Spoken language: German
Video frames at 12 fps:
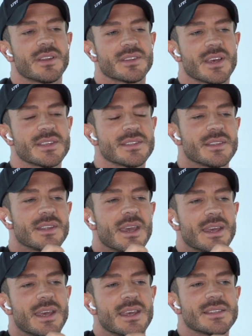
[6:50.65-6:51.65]
Dann heißt,
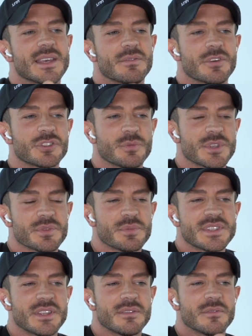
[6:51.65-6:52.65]
er ist einfach schon mal so ein
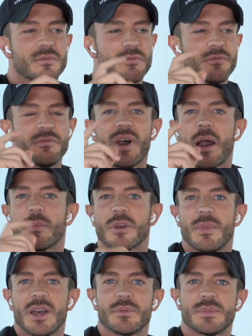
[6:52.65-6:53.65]
bisschen warm
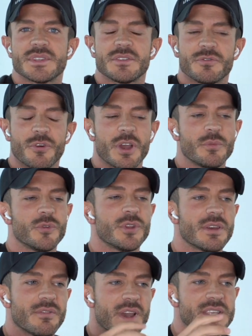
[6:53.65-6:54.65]
gemacht, ein bisschen
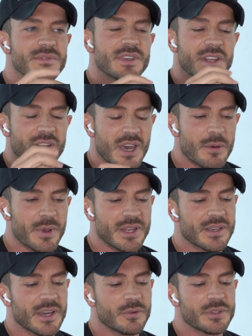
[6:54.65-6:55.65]
vorermüdet, er weiß, wie er dann
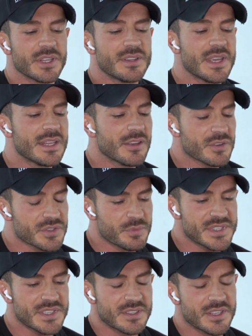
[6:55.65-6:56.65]
arbeiten kann und ihr dehnt auch so ein
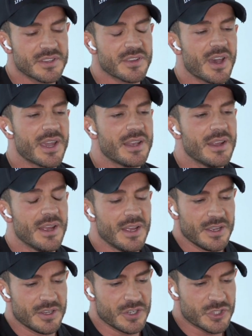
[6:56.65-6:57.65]
bisschen den Teil
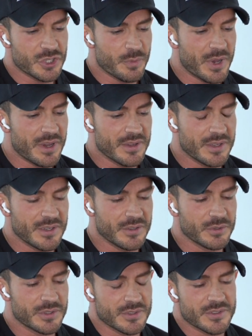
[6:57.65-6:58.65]
äh, schon mal. Äh,
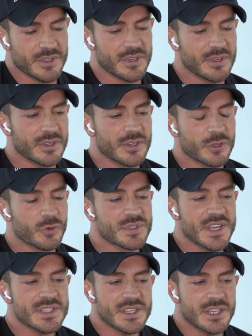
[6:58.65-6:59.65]
und
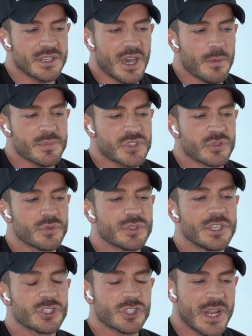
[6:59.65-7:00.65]
grundsätzlich absolut
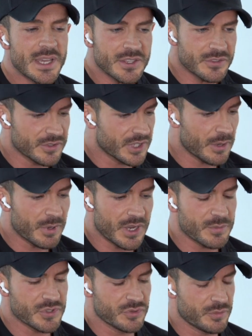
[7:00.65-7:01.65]
nicht schlecht, kann man
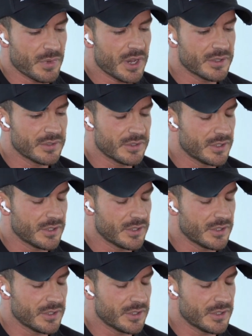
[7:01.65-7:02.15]
absolut machen.